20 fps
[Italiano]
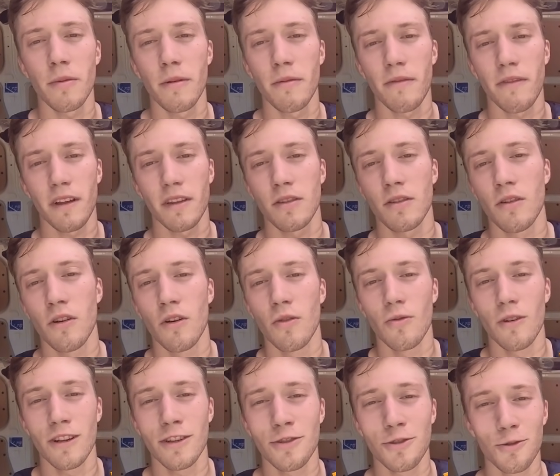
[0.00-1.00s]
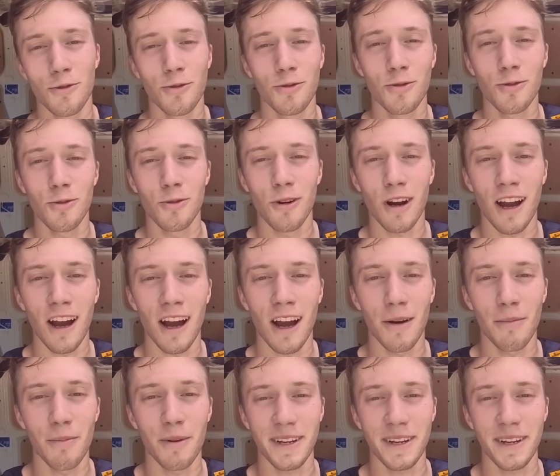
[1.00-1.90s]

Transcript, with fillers: Abbiamo fatto una struttura